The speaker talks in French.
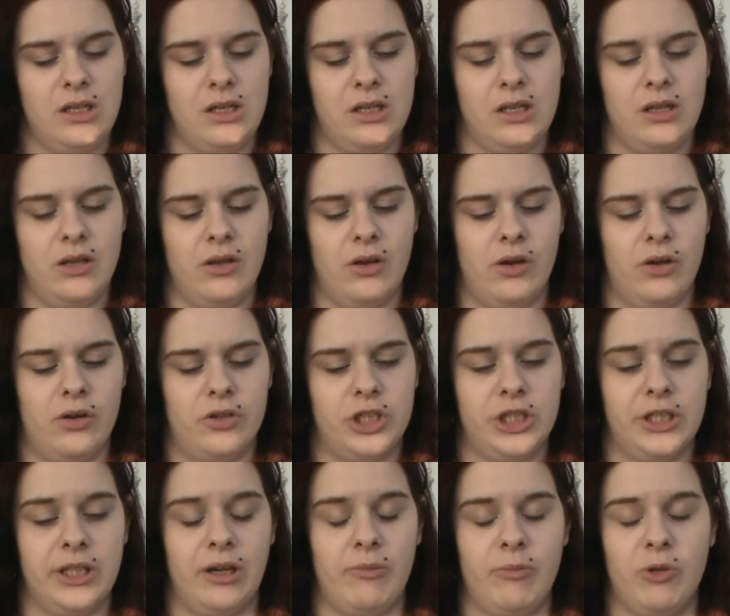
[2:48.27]
Et euh,
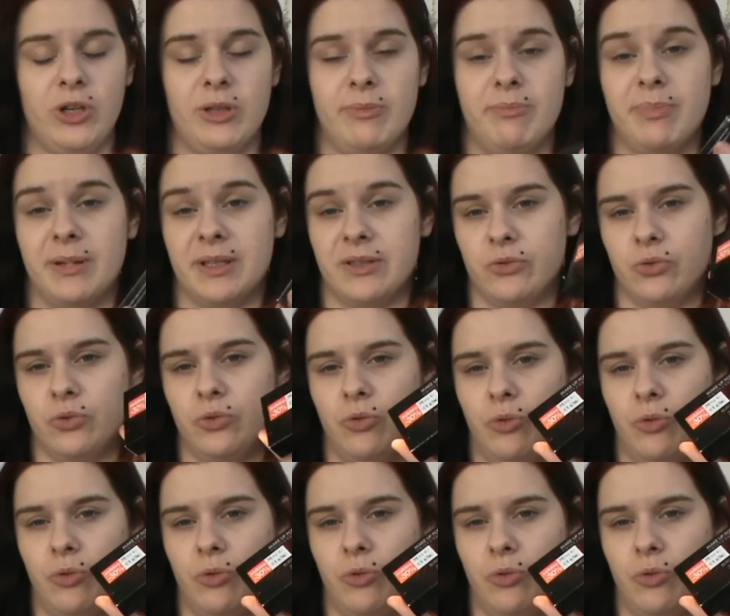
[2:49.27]
généralement, les pinceaux